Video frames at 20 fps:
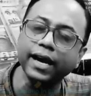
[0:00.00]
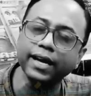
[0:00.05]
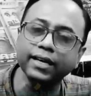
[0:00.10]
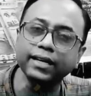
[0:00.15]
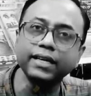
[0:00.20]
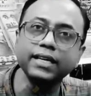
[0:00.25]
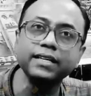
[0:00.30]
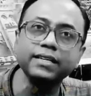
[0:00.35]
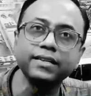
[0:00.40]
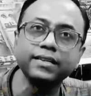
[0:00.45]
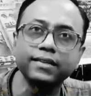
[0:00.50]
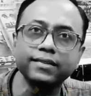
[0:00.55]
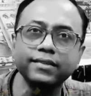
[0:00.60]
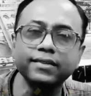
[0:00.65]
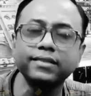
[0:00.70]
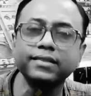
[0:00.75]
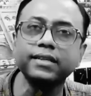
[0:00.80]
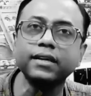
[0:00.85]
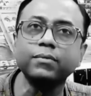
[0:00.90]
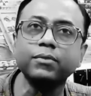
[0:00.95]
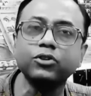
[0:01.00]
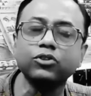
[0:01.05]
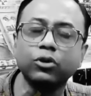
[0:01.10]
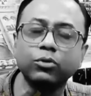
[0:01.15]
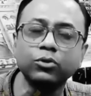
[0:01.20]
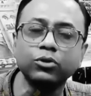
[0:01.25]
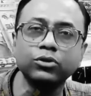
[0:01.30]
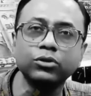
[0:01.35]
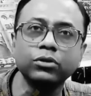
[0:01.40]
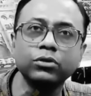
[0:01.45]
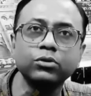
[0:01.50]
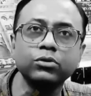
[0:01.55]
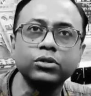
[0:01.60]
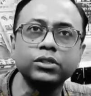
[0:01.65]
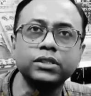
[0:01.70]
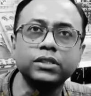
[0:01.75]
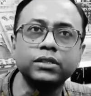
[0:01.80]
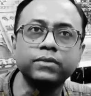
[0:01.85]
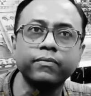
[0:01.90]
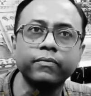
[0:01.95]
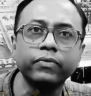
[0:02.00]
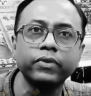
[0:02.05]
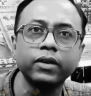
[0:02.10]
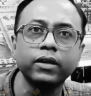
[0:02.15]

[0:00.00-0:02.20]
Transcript: আরেকটা ইনজাস্টিসকে আমরা সমর্থন করছি